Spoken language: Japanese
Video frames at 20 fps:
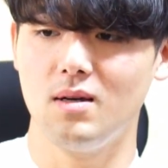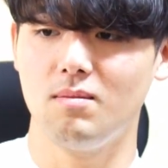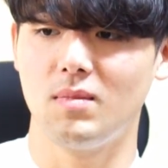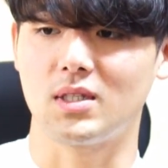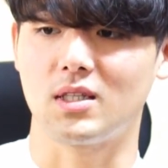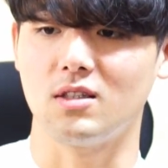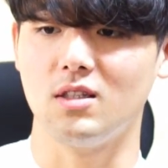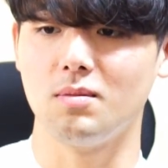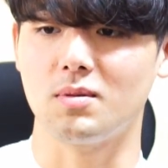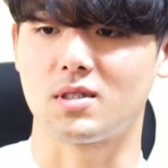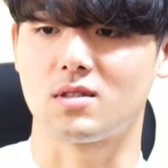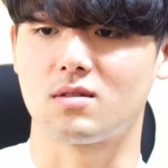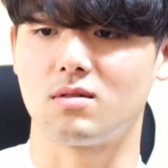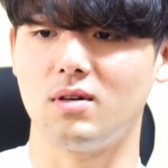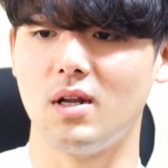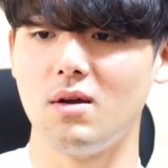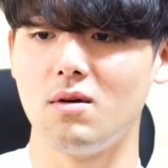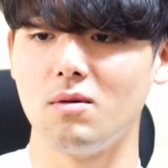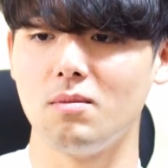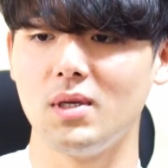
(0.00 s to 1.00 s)
まあ、例えば
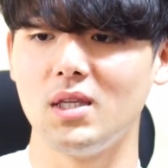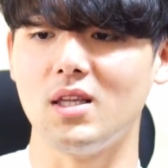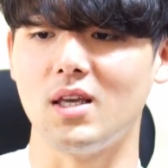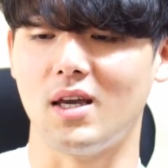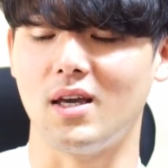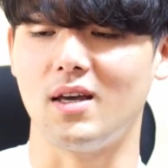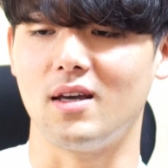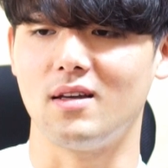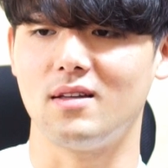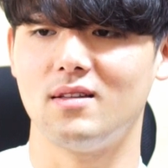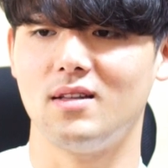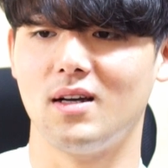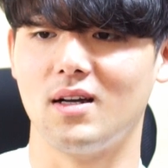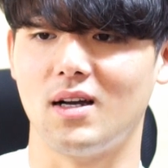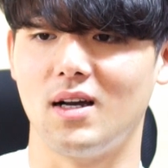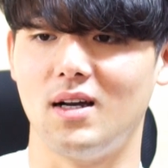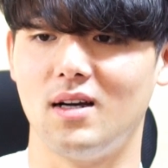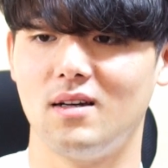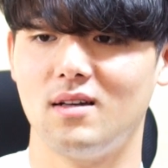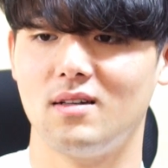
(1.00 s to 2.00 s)
それを見てな
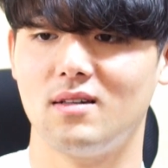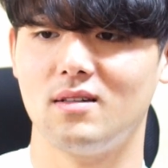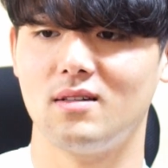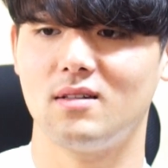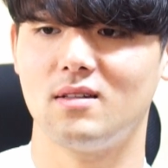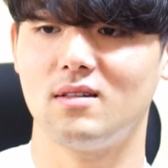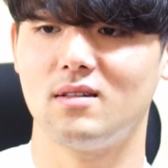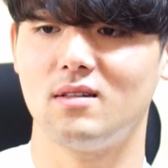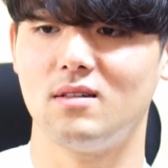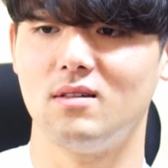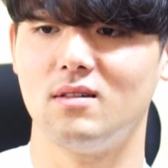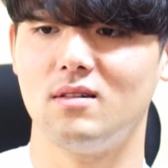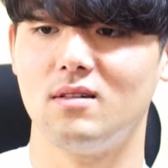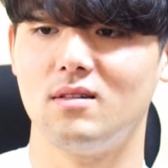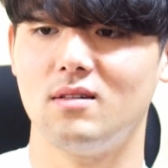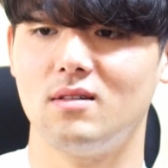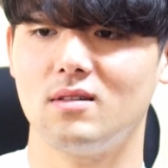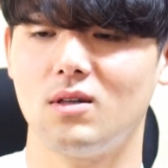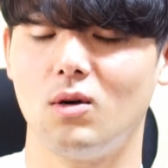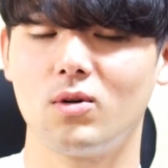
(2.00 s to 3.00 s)
んか
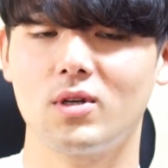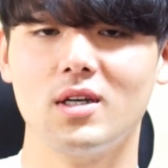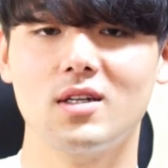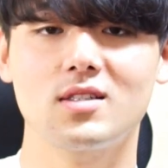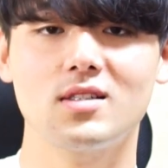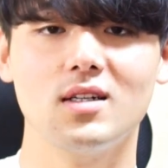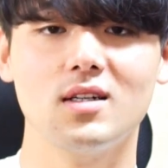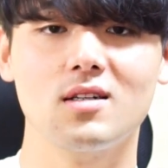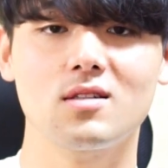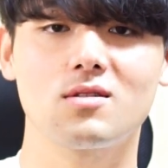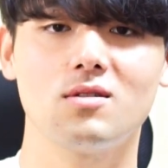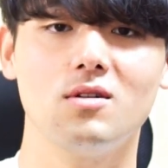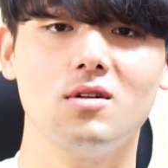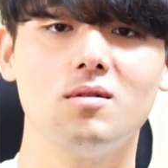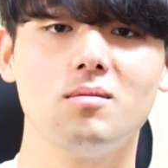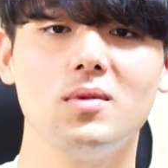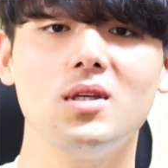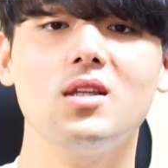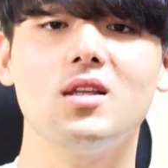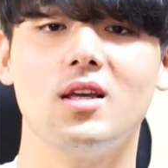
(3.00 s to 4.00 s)
お客さんがそれ
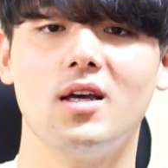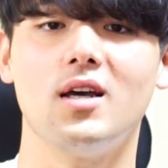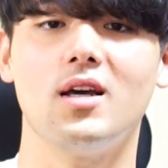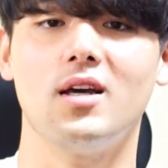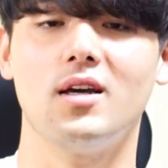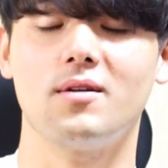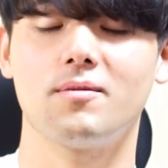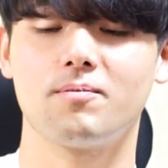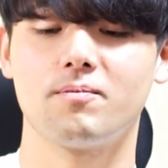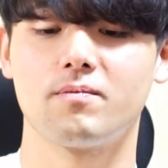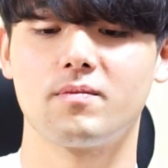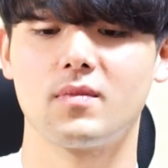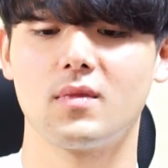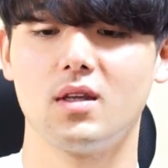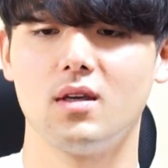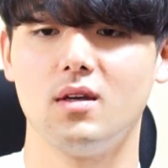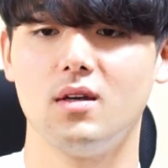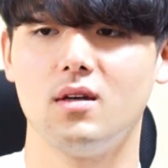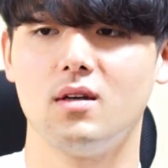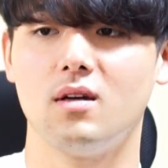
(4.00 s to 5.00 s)
を見て
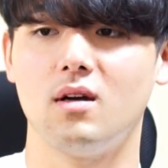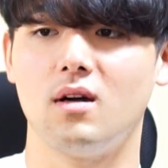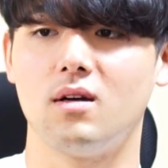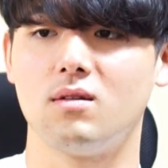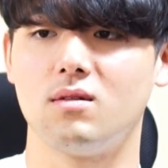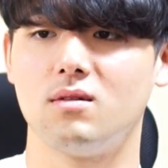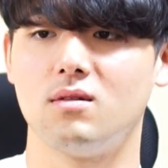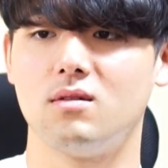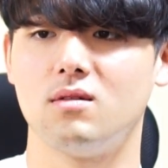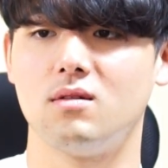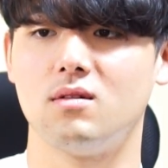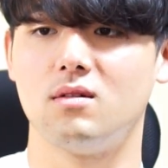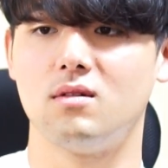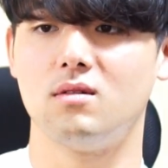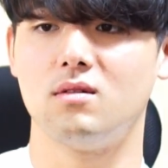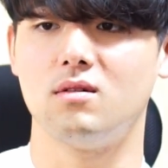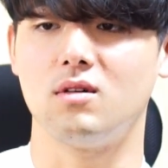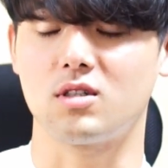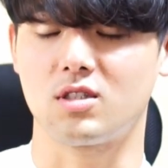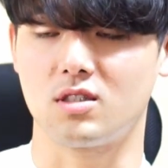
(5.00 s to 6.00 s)
あ
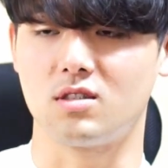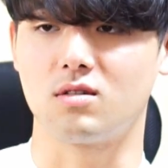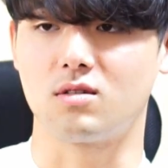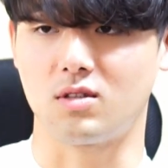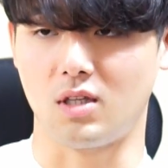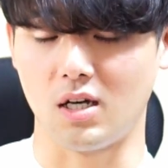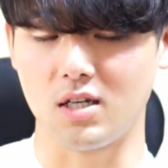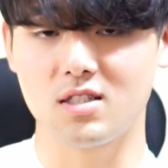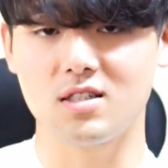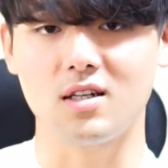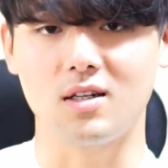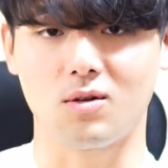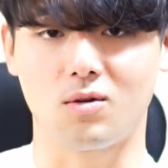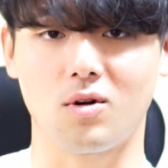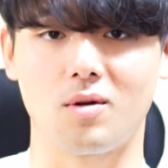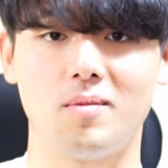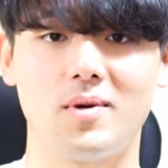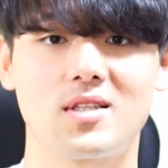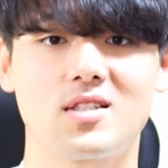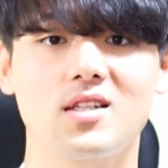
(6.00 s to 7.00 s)
のー、あす確かに
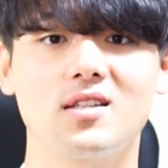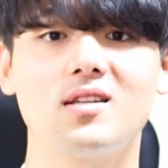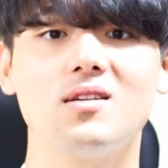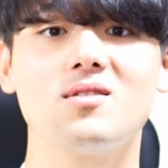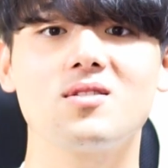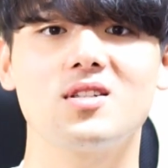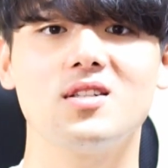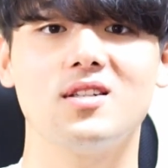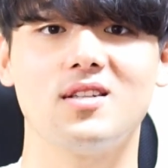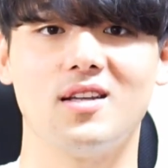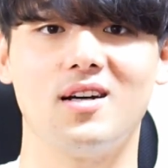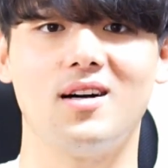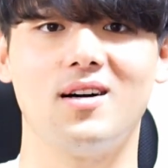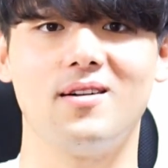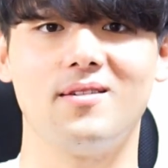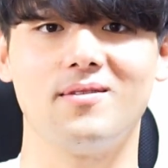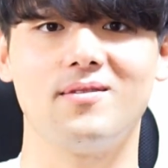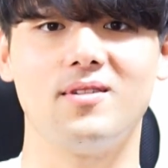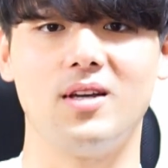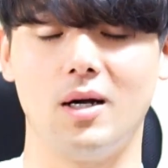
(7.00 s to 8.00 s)
これめっちゃ楽しい
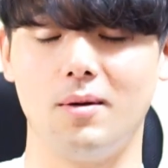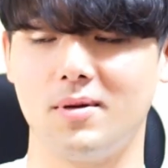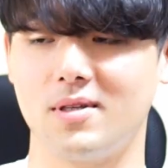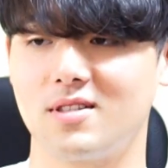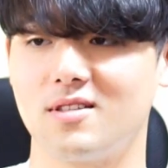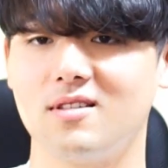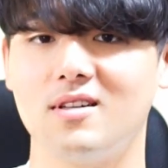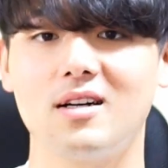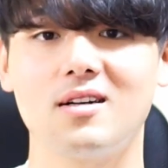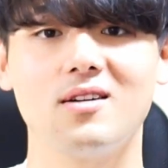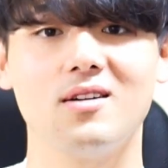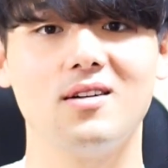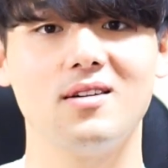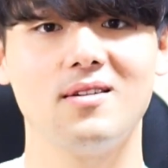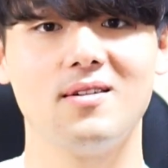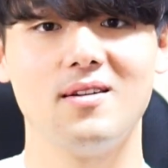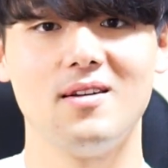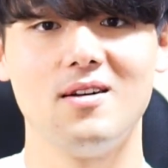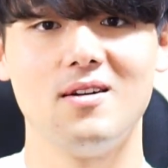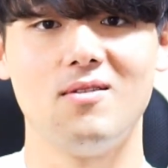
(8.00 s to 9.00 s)
なやべ数
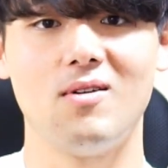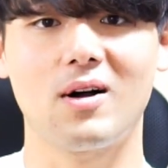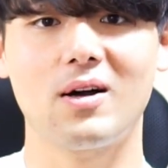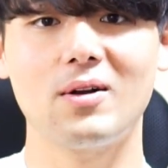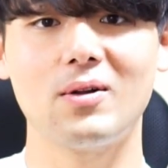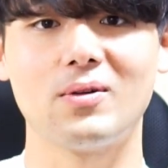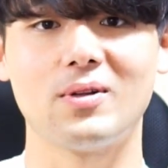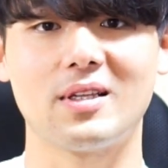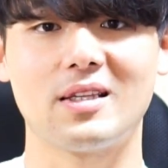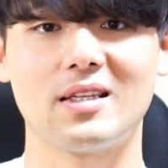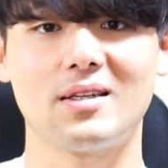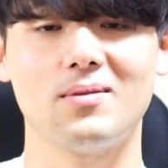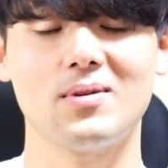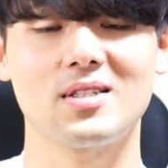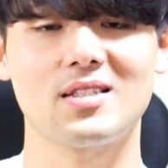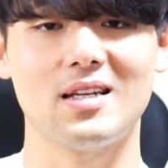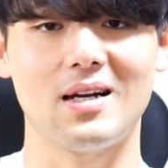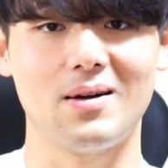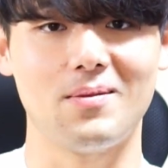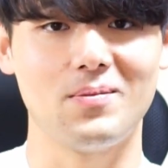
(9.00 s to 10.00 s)
学分かるようになってき
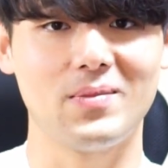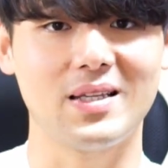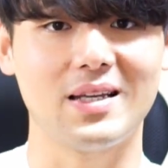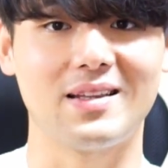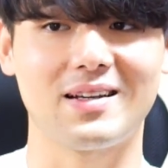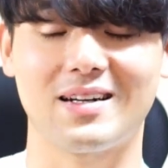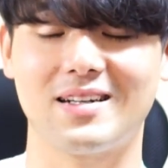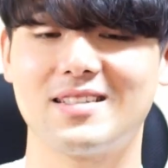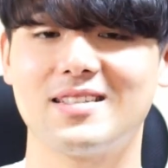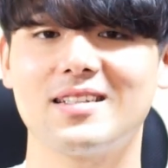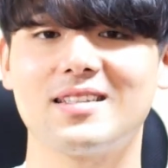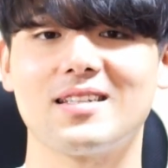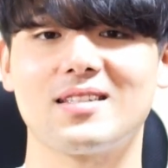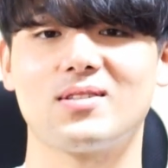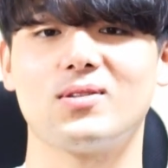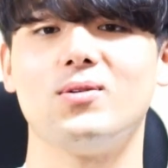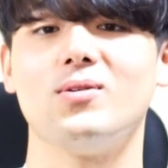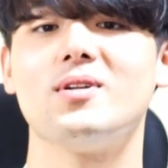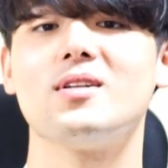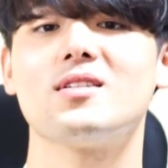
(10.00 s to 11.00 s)
ましたみたいな感じだった
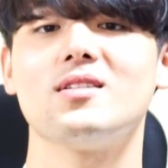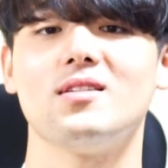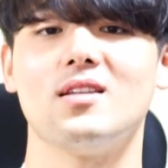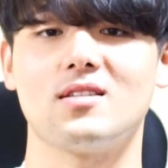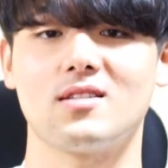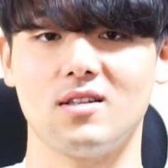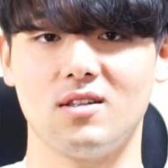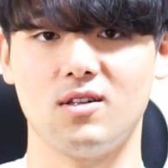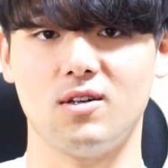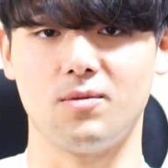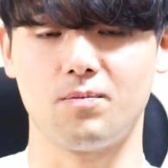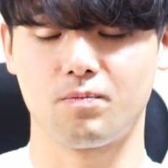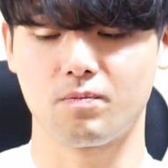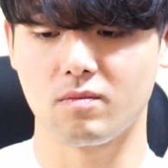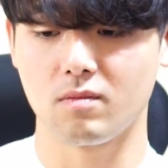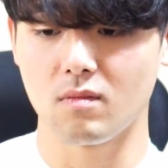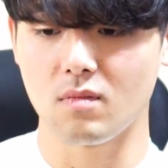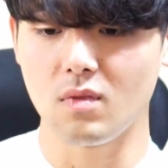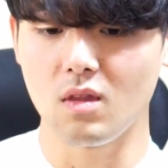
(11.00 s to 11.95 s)
らすごい嬉しいんですけど